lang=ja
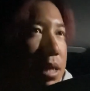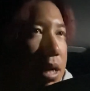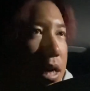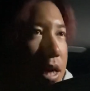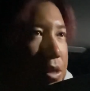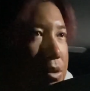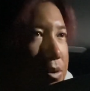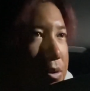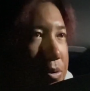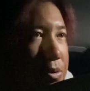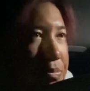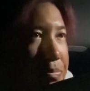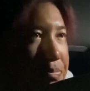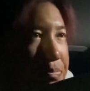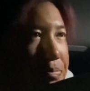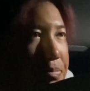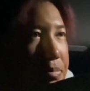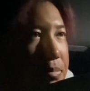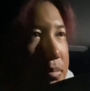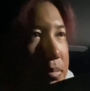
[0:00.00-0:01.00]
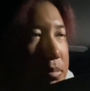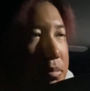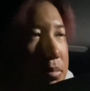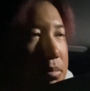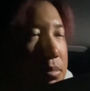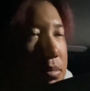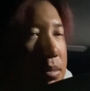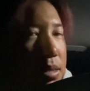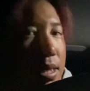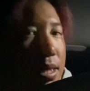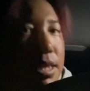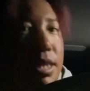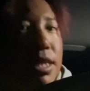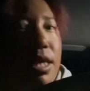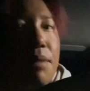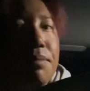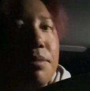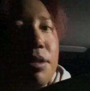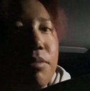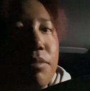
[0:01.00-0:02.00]
あの、
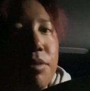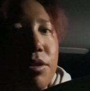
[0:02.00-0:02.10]
痛み止め